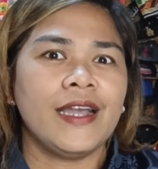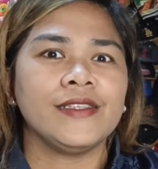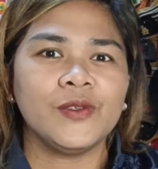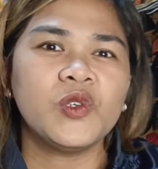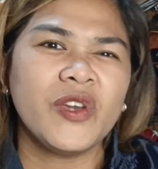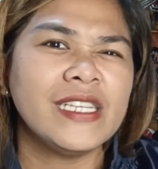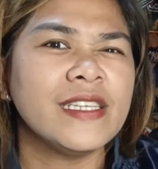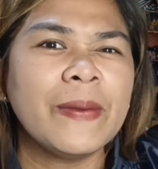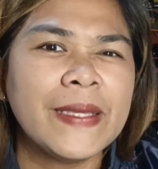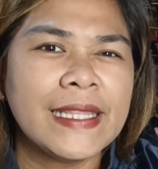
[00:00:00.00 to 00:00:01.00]
Kahit siguro
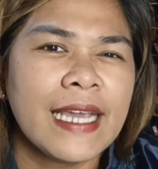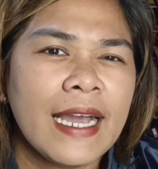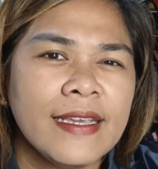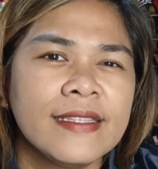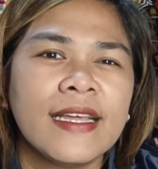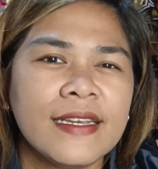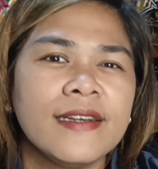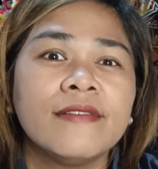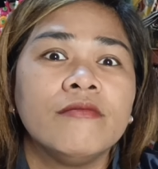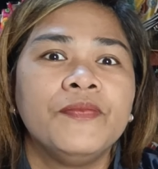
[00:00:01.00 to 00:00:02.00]
SM hindi kaya
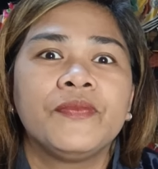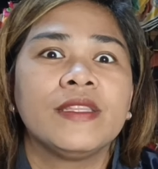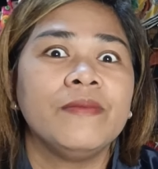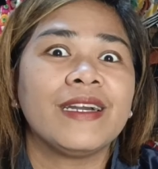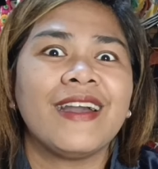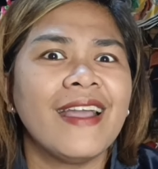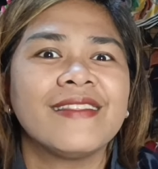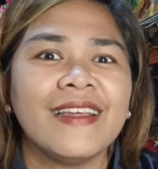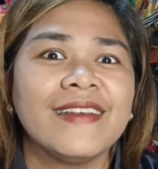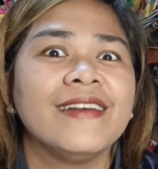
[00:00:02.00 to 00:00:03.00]
talagang, di ba,
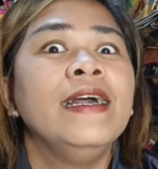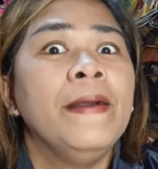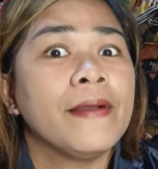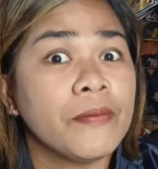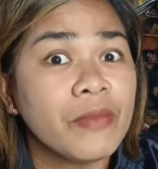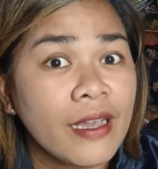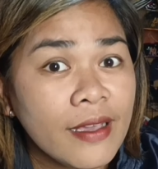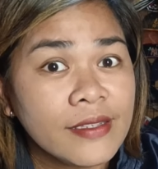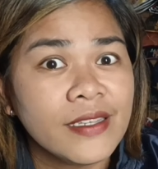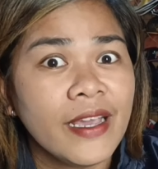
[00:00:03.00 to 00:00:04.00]
kahit talaga, kahit mga
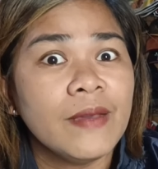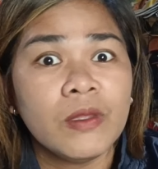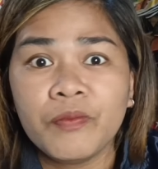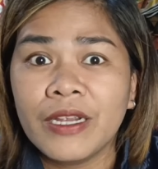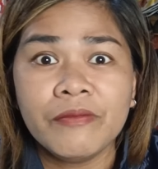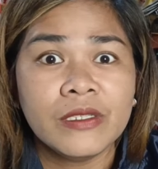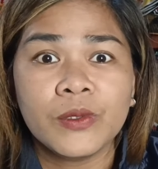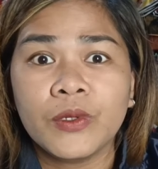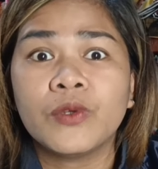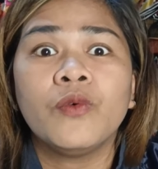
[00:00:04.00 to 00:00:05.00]
SM department
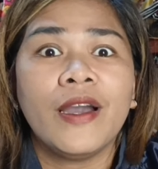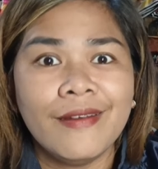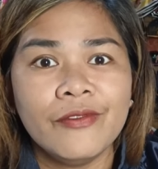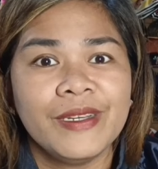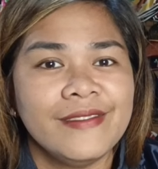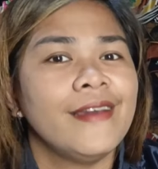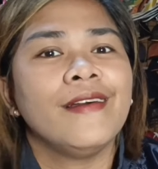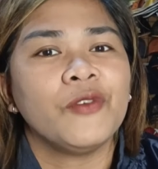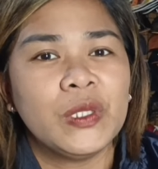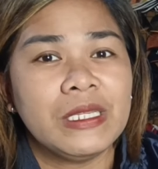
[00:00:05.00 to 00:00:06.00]
store, kung ano man
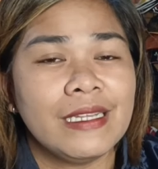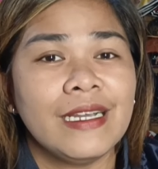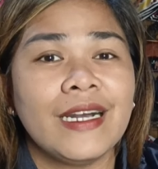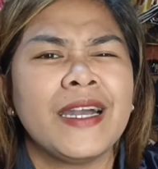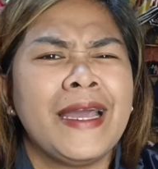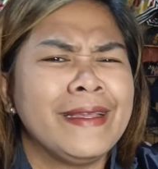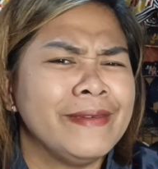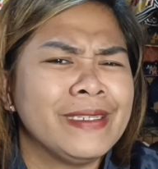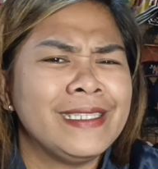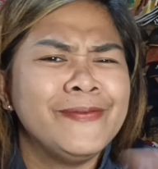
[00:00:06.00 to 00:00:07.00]
yan, ako hindi talaga kakayanin,
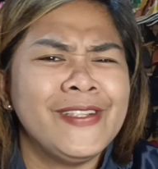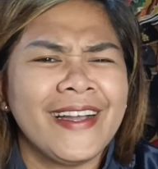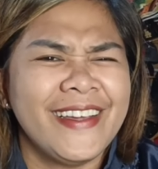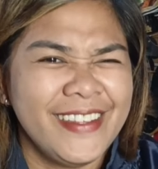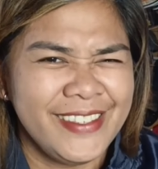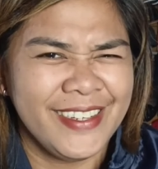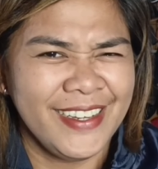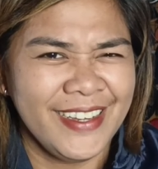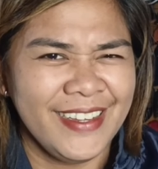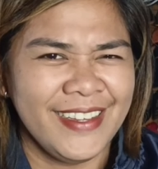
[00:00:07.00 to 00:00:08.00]
kaya magsimula ka na
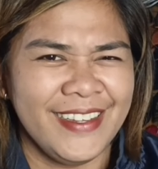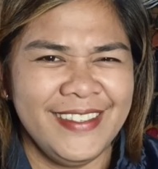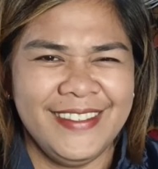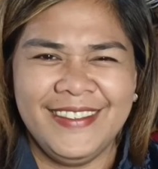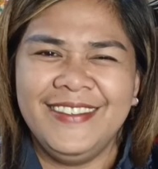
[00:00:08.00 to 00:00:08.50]
dyan.